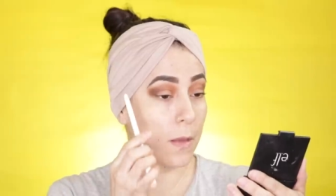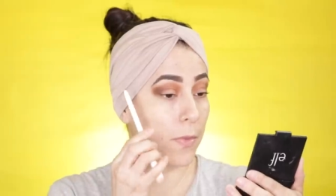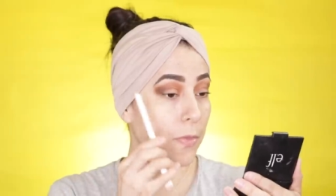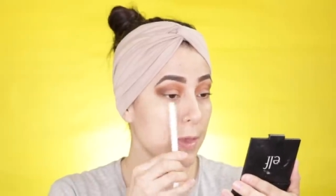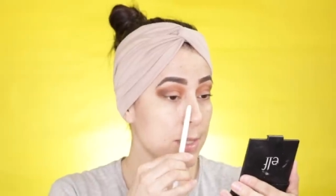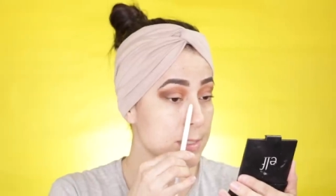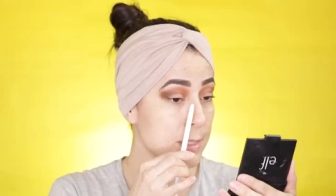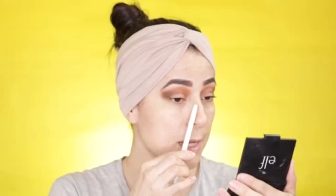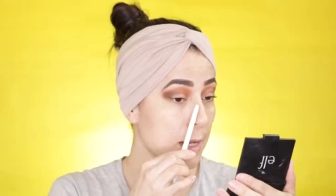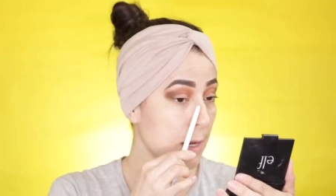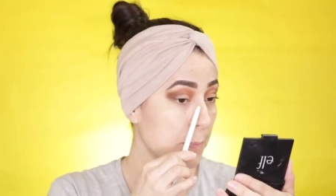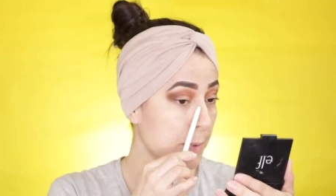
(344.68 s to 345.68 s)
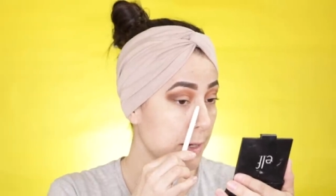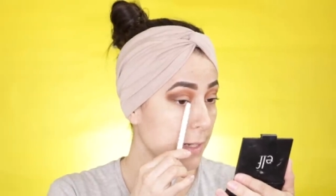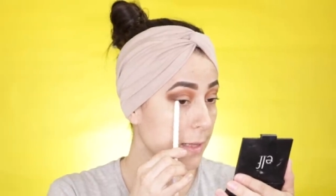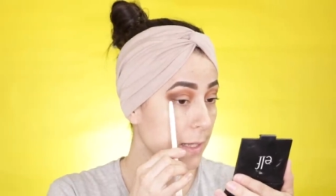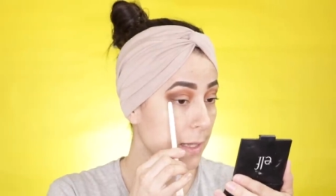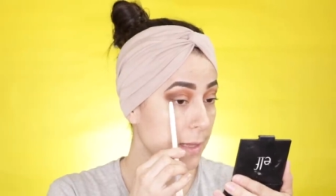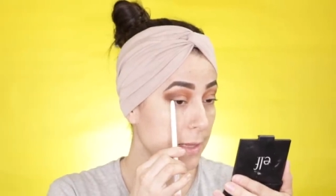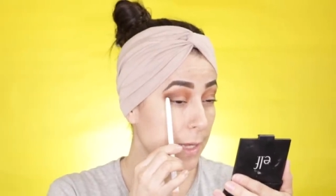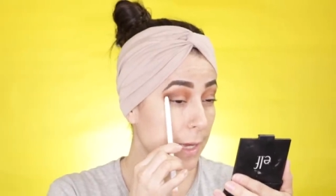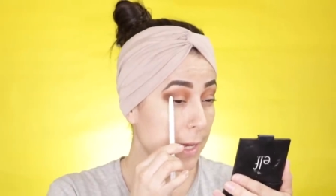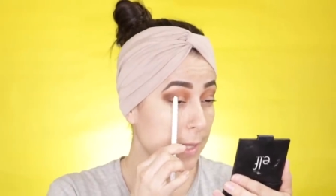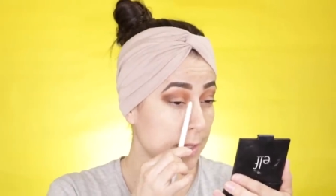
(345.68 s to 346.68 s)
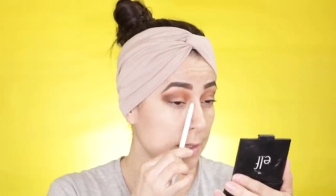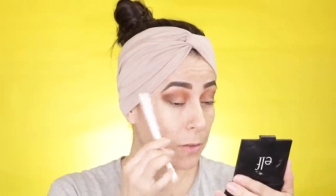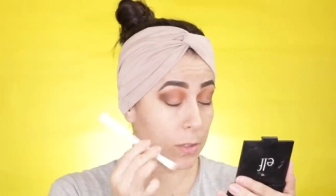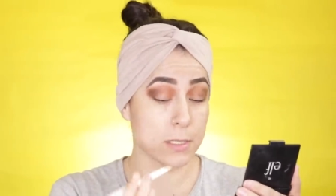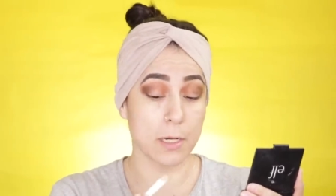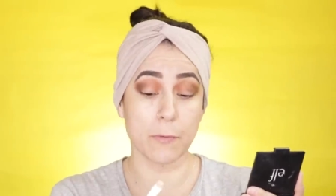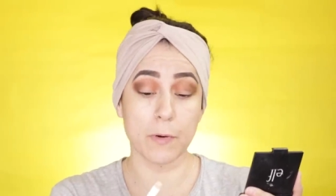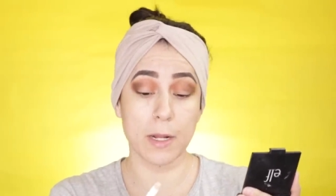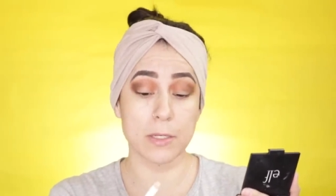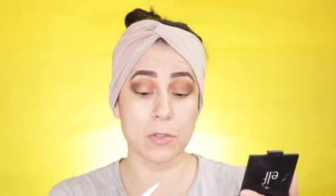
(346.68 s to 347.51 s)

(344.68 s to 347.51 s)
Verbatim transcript: desde la parte de adentro hacia afuera,